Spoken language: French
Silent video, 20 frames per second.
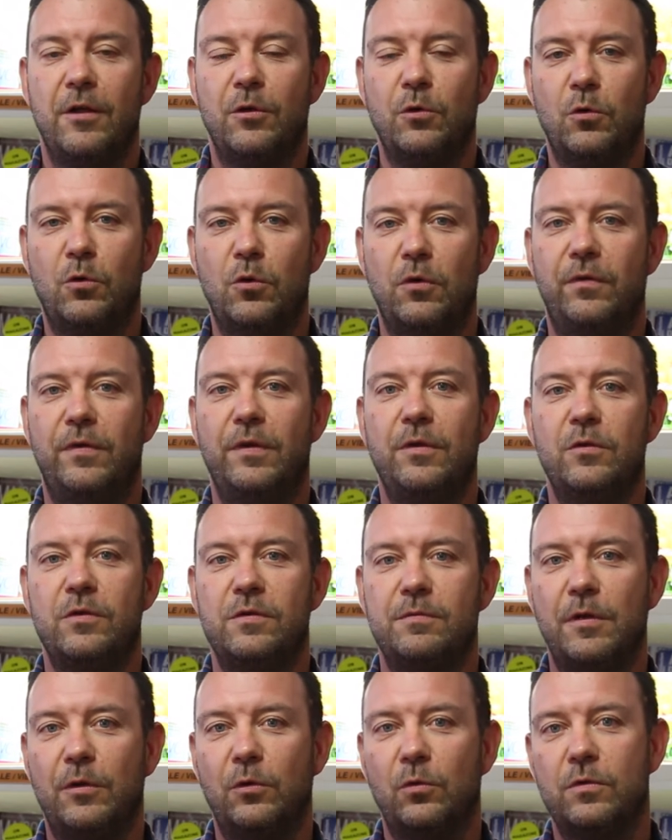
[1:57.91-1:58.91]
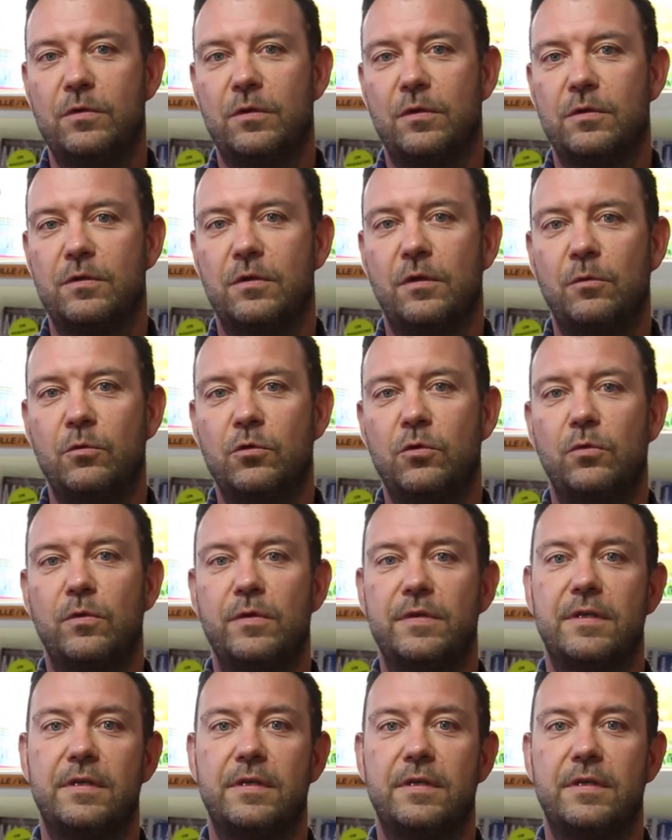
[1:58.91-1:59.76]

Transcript: donc le fait de se mettre tous ensemble je trouvais